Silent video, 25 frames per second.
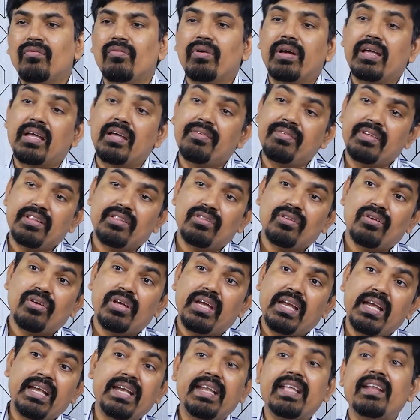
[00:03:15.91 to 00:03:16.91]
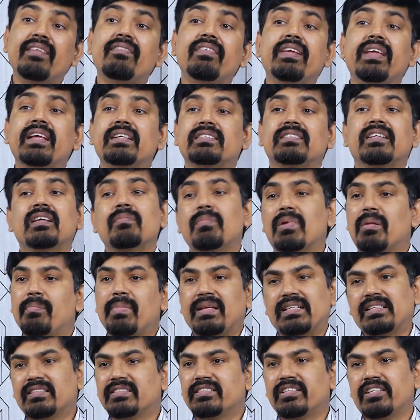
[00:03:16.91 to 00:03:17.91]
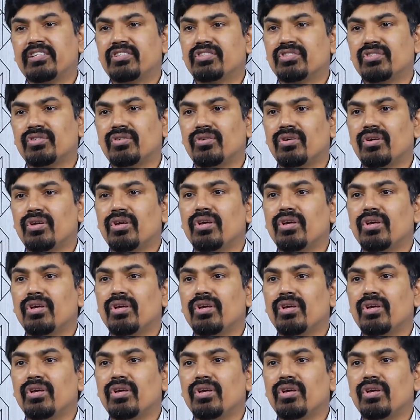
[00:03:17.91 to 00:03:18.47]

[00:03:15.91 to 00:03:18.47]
వయా విత్ ఇండియన్ విఎక్స్ఆర్ మనం మెజర్ చేయొచ్చు